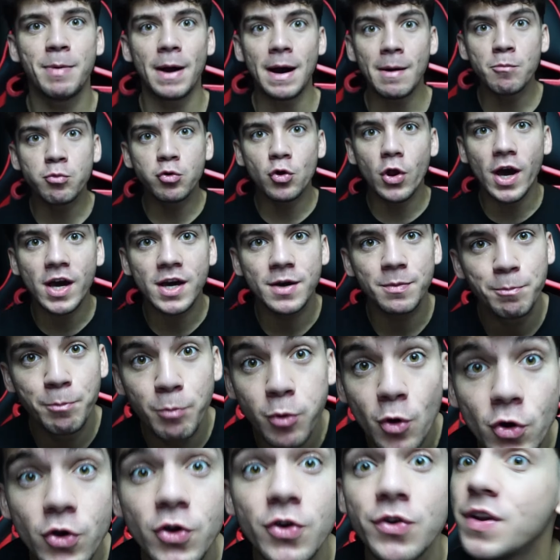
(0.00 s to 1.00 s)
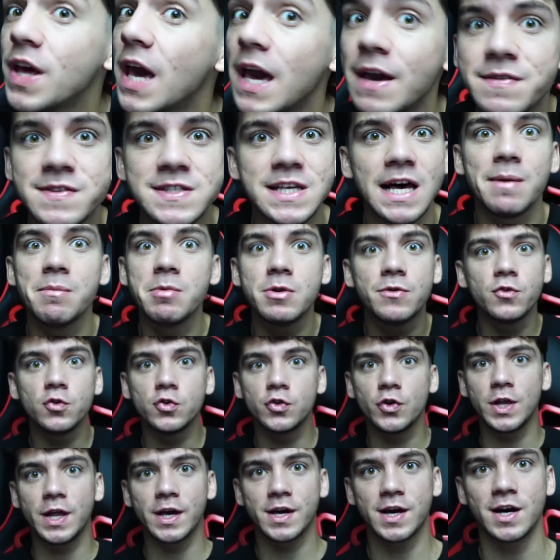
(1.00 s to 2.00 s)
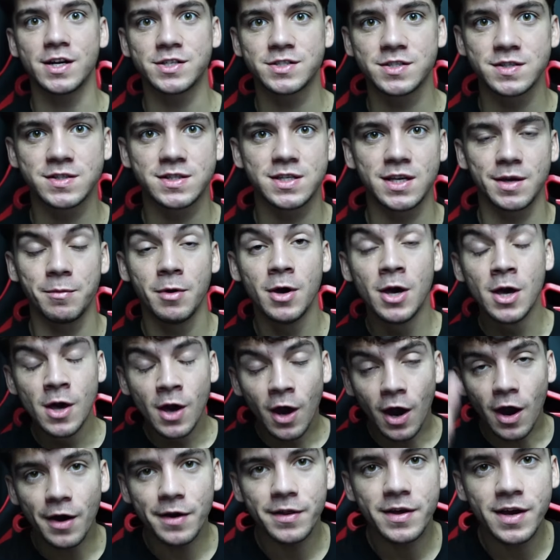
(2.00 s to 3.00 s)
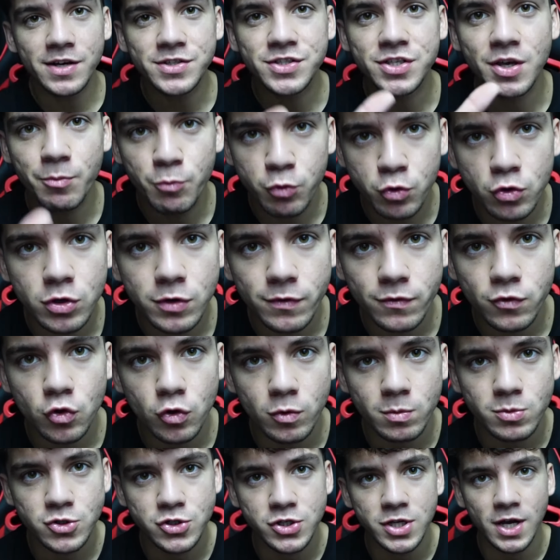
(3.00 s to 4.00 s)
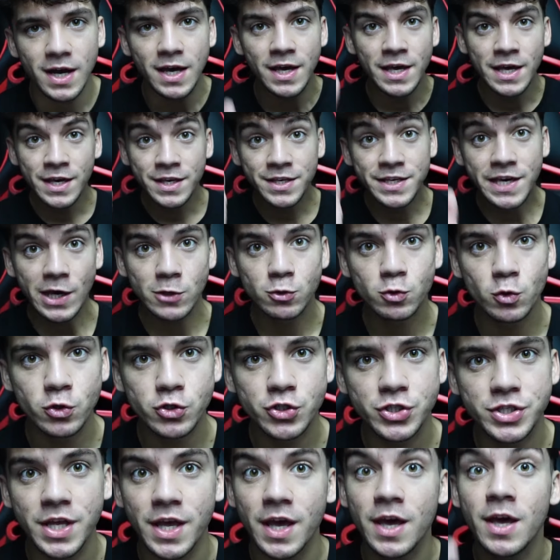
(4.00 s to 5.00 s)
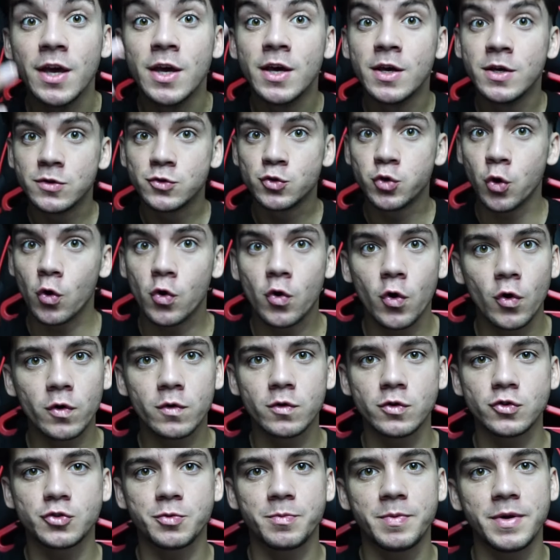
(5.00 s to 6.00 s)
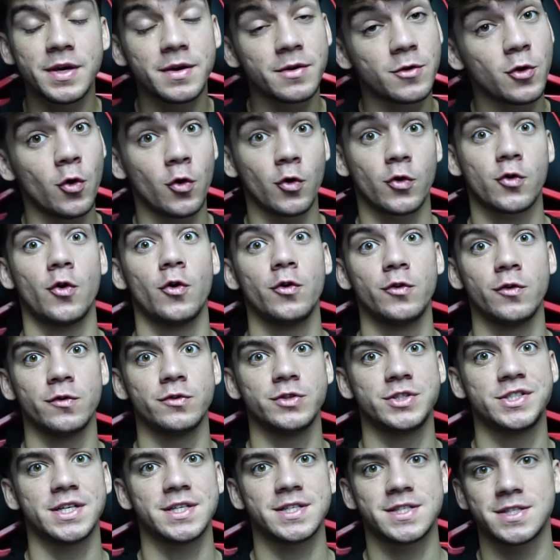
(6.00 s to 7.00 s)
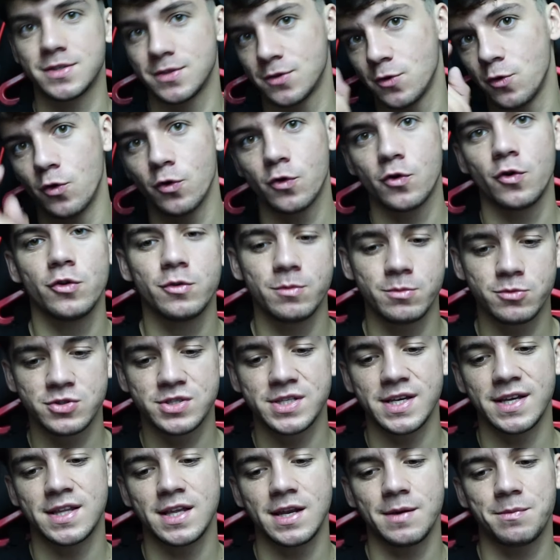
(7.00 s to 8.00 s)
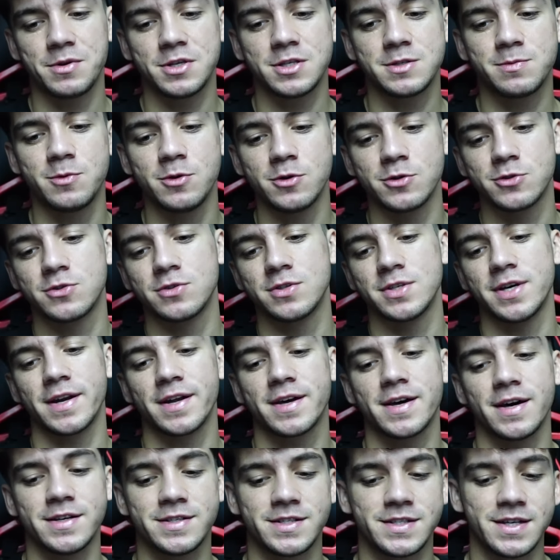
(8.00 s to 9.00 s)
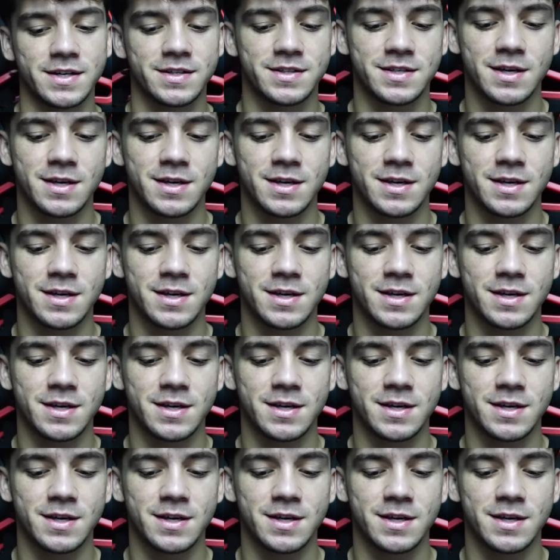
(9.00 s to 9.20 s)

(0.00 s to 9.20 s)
Ben Burak. Bugün efsane bir video ile karşınızdayım. Arkadaşlar bugünkü videomuzda gece işte. Çok korkunç bir korku oyunu oynayacağız. Korku oyunumuzu zaten hepiniz biliyorsunuz arkadaşlar.